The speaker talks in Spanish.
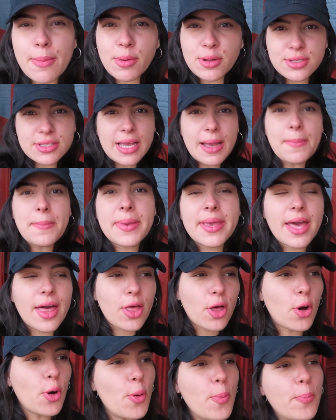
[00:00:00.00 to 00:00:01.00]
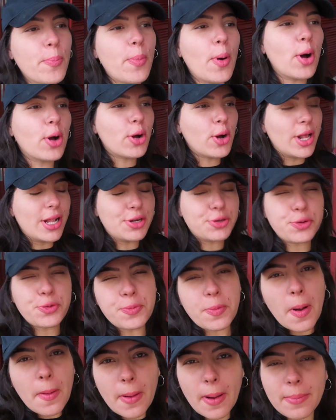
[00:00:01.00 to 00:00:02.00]
hemos cambiado un poco el
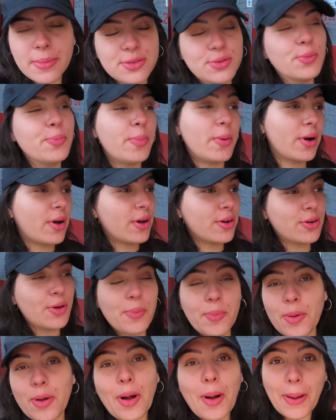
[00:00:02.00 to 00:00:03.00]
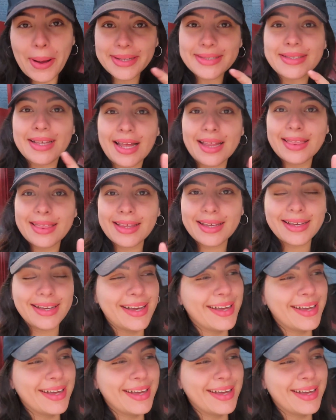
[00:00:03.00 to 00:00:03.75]
rumbo, vamos, un poco no, un poco bastante